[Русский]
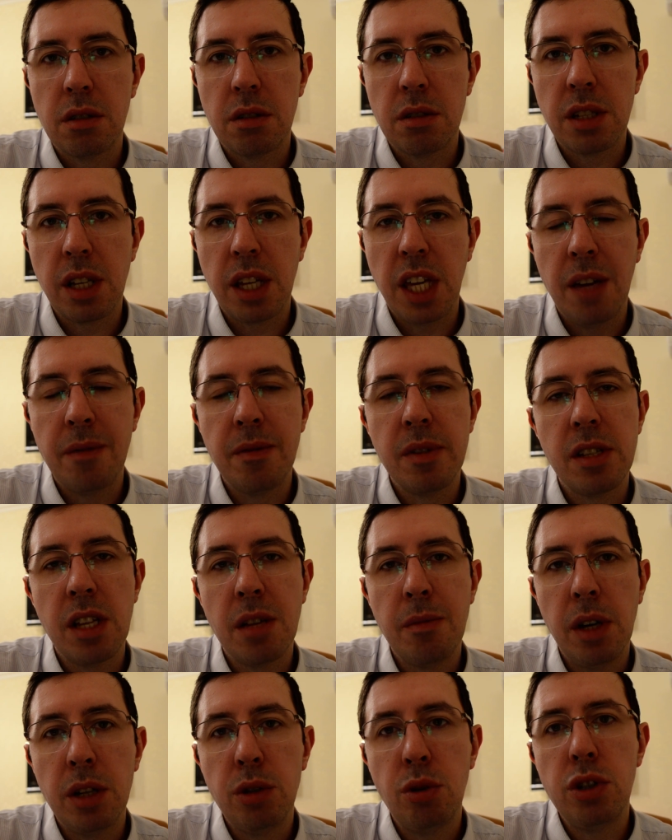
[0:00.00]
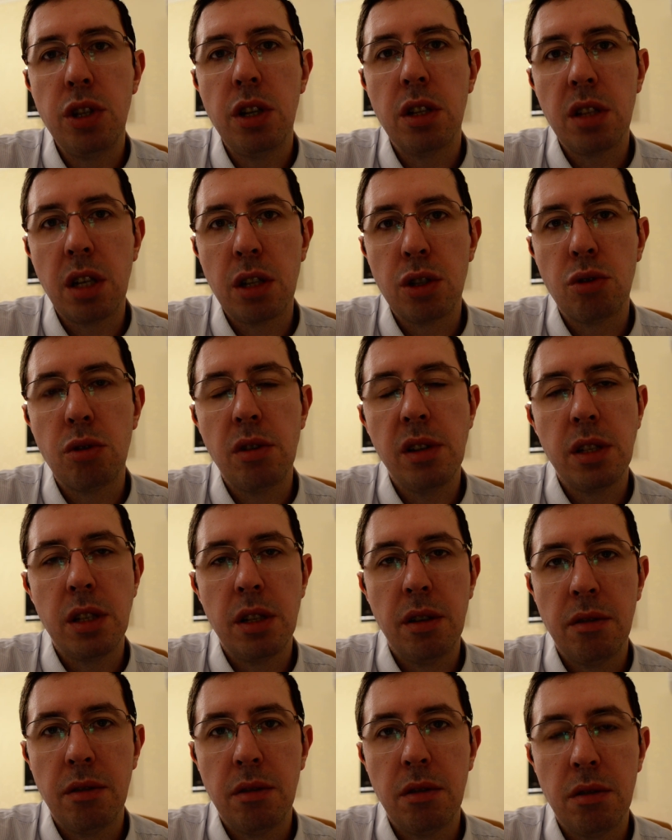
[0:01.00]
за кем не занимать очередь, так что если
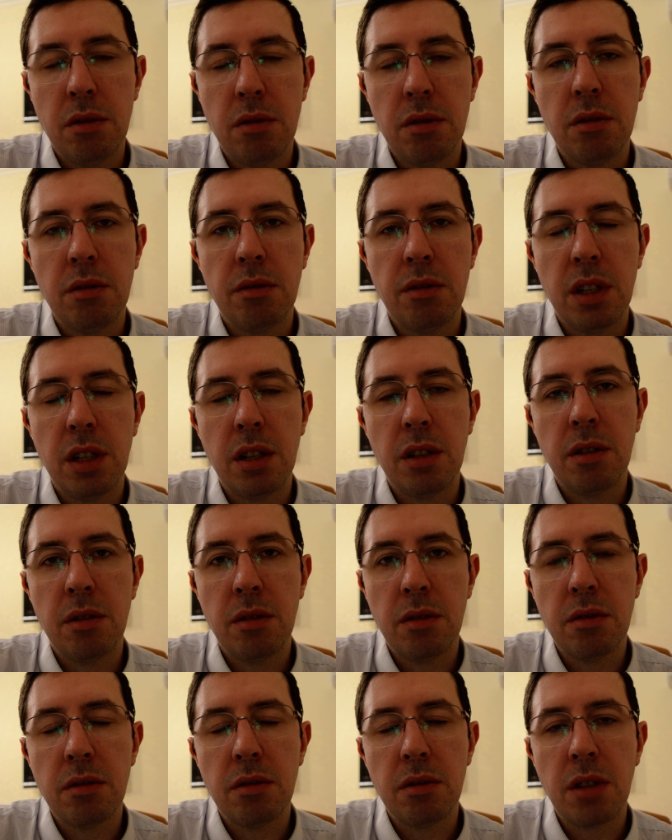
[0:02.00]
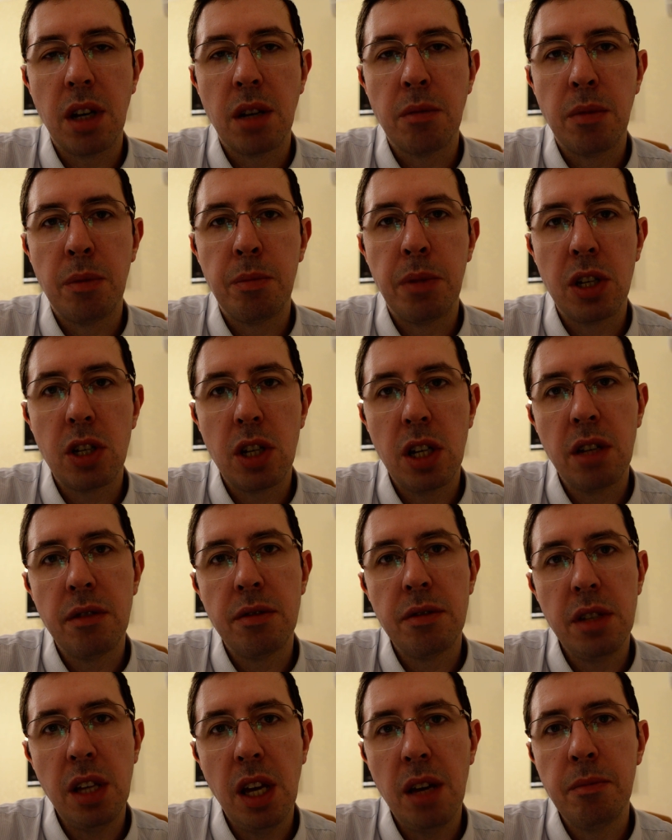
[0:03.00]
вы как бы пришли в
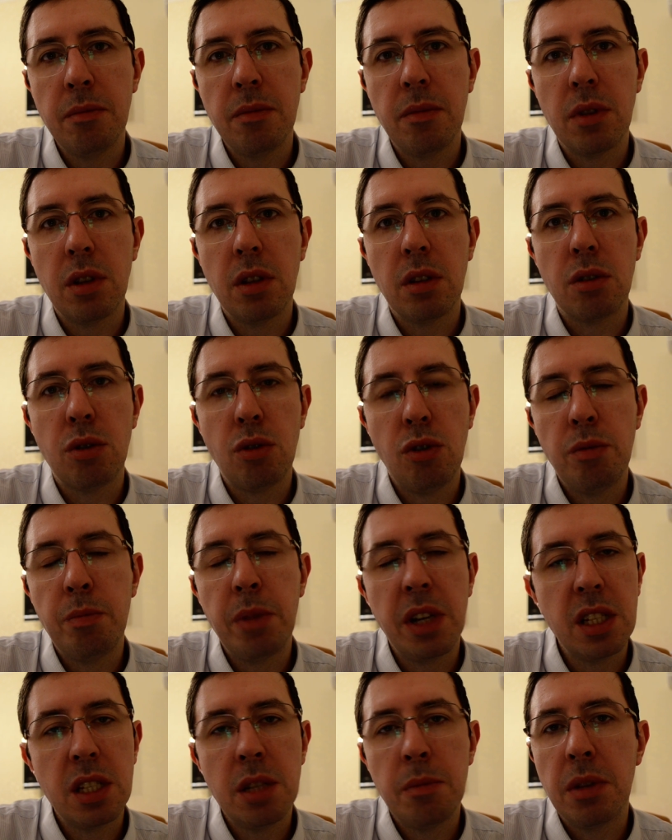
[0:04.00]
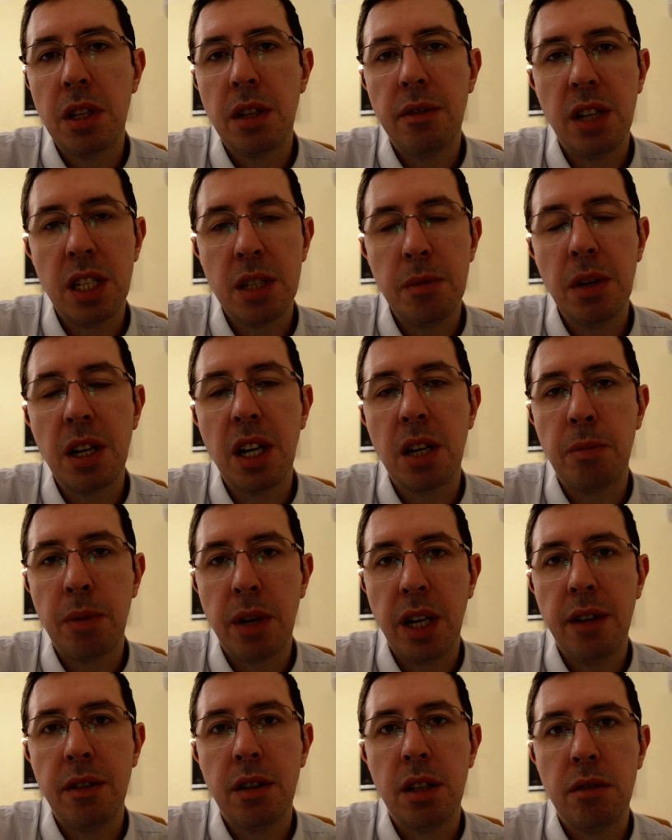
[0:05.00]
7, то в принципе до 8, как
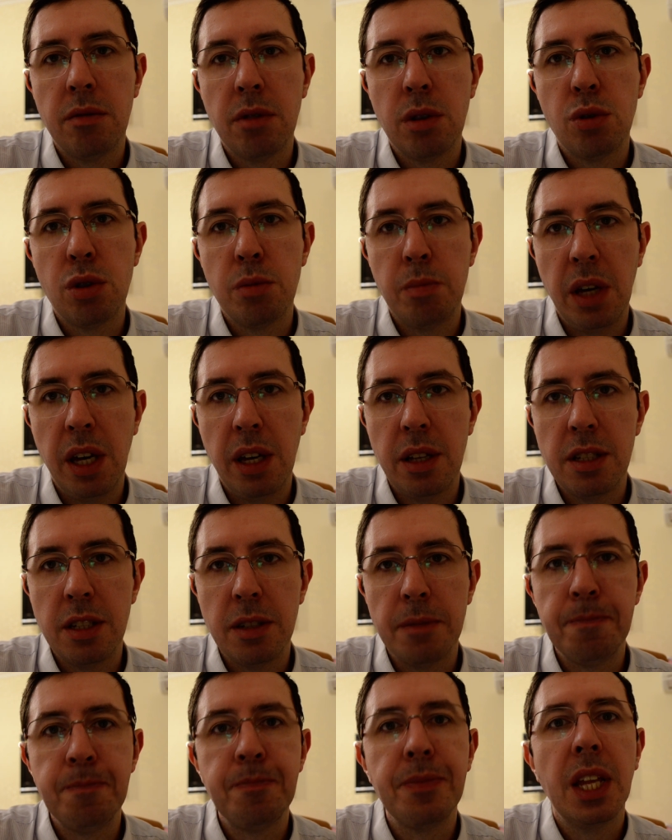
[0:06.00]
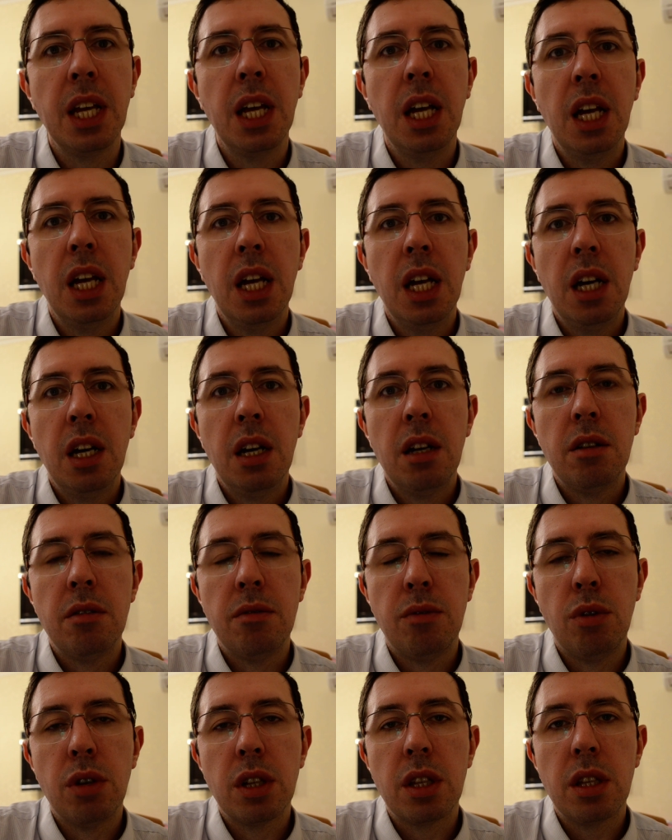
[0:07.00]
правило, вы успеете.
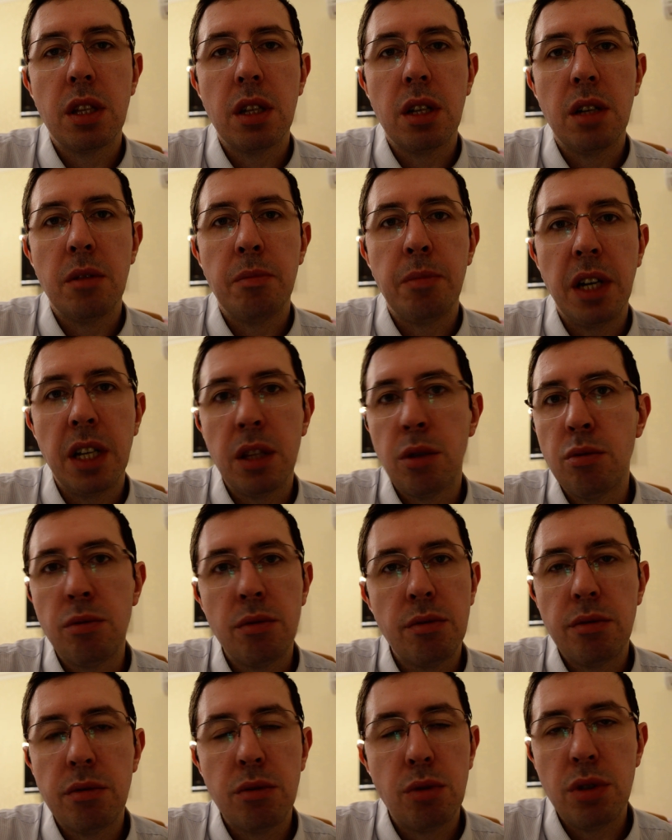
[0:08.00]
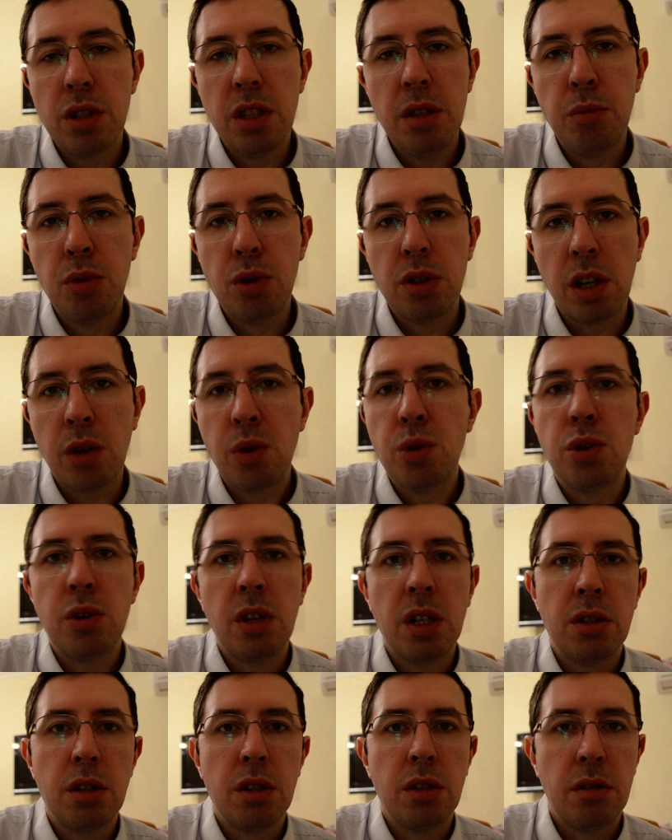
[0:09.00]
Вот, э, поэтому, то есть не будет такой
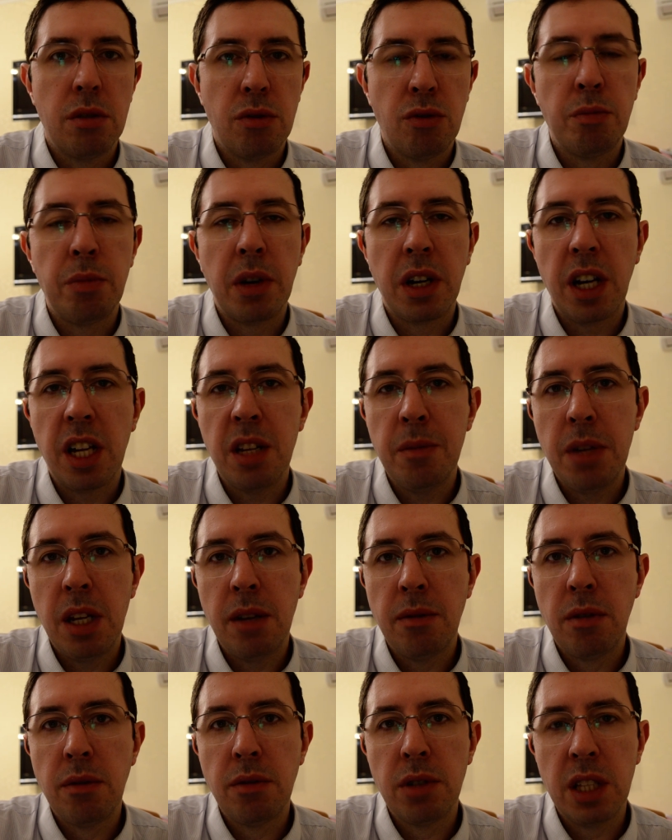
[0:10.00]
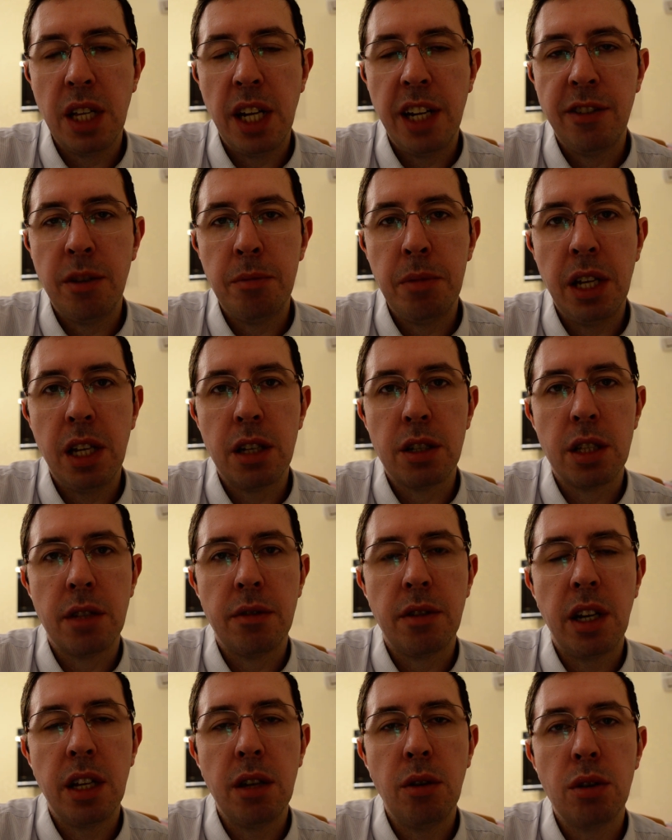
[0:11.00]
ситуации, ну, по крайней мере, в ВВД или в
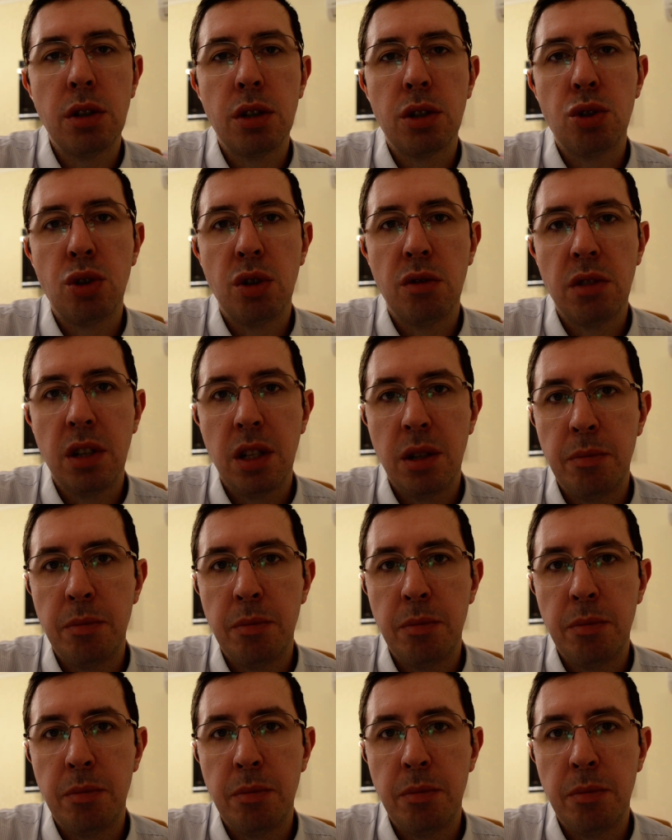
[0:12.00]
Левобережного района, что вы